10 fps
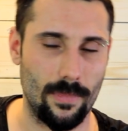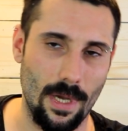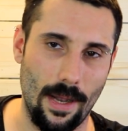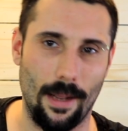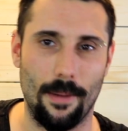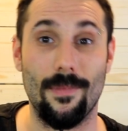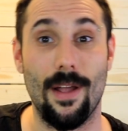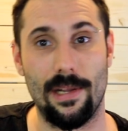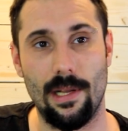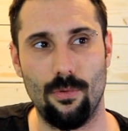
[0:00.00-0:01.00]
Voilà,
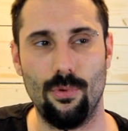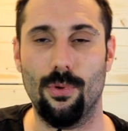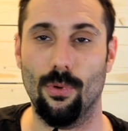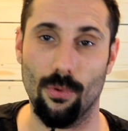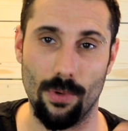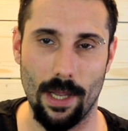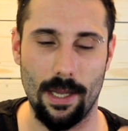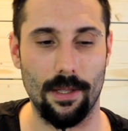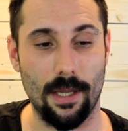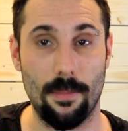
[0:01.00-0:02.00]
avec les gouttes d'eau, donc avec
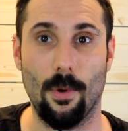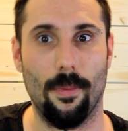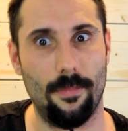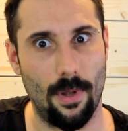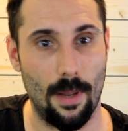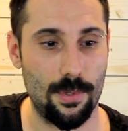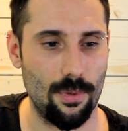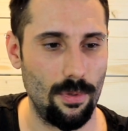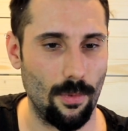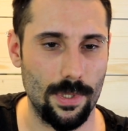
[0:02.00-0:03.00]
un traitement.
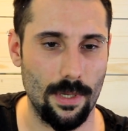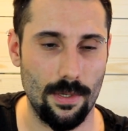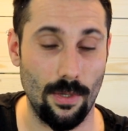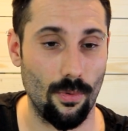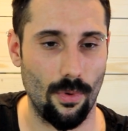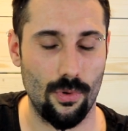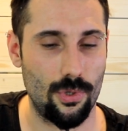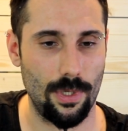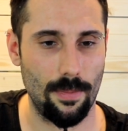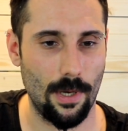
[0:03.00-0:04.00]
Absolument, ça. Sinon, euh, je
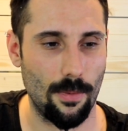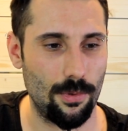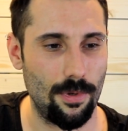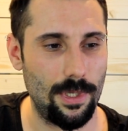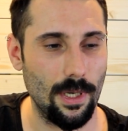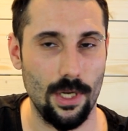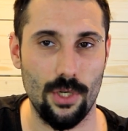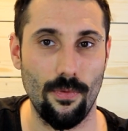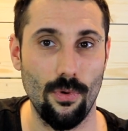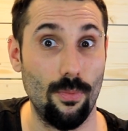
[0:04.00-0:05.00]
te dis pas comment tu te tires les
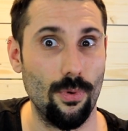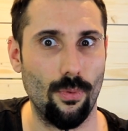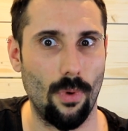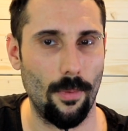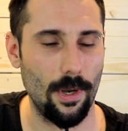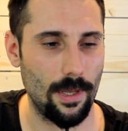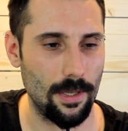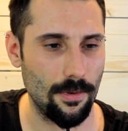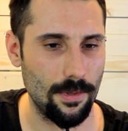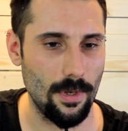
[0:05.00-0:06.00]
cheveux au bout de 3 mois
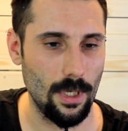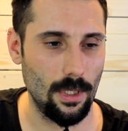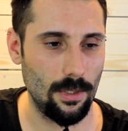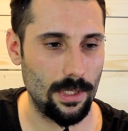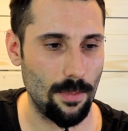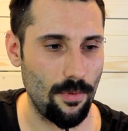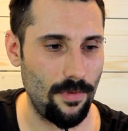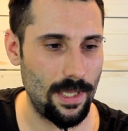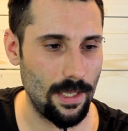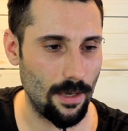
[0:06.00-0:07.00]
d'attente. Ça peut
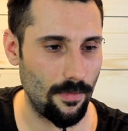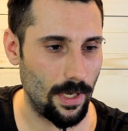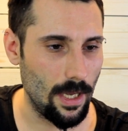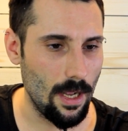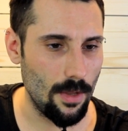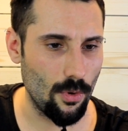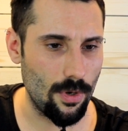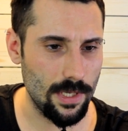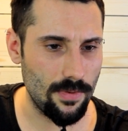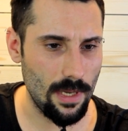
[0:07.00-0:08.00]
vite énerver. Donc, on
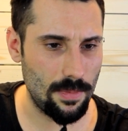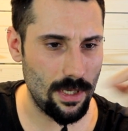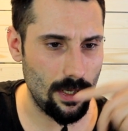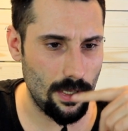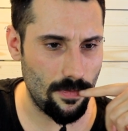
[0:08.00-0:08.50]
va se faire les petites